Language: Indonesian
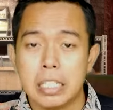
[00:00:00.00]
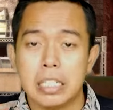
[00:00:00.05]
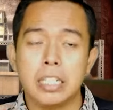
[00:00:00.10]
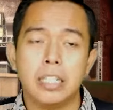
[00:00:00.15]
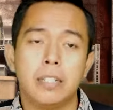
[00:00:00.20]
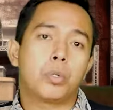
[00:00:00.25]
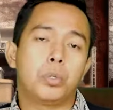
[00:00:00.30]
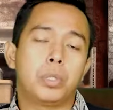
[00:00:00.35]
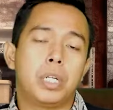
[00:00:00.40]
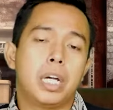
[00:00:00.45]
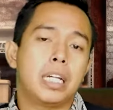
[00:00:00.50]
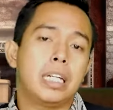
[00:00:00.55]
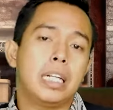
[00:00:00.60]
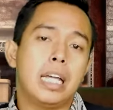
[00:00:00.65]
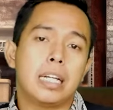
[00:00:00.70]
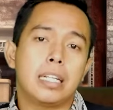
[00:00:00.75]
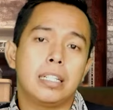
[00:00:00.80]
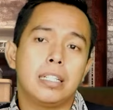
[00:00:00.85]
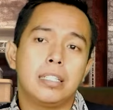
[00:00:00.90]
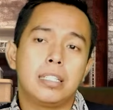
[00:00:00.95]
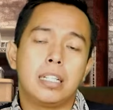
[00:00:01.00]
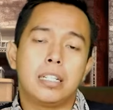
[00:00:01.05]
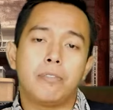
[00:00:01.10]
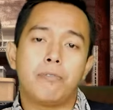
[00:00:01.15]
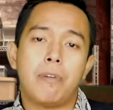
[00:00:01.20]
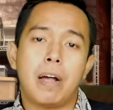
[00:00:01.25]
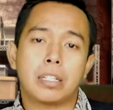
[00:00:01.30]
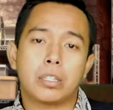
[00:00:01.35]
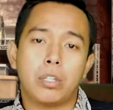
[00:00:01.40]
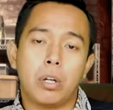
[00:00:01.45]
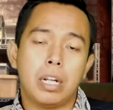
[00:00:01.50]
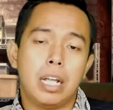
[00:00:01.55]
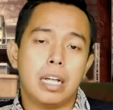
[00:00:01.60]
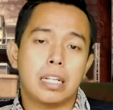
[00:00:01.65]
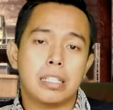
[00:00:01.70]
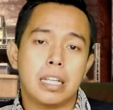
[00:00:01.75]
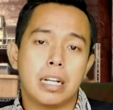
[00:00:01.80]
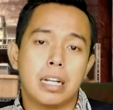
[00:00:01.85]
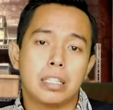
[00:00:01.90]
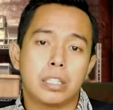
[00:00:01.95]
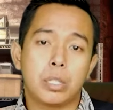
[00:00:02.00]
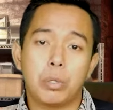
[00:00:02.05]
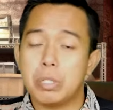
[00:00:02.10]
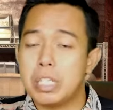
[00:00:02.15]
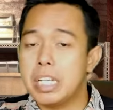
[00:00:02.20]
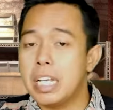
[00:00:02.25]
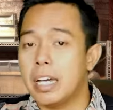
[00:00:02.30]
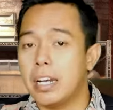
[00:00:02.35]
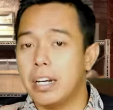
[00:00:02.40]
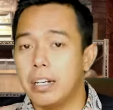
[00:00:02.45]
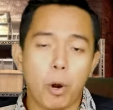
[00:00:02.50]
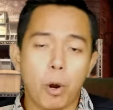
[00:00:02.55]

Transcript: Jadi gudang ini akhirnya jadi faktor yang sangat krusial.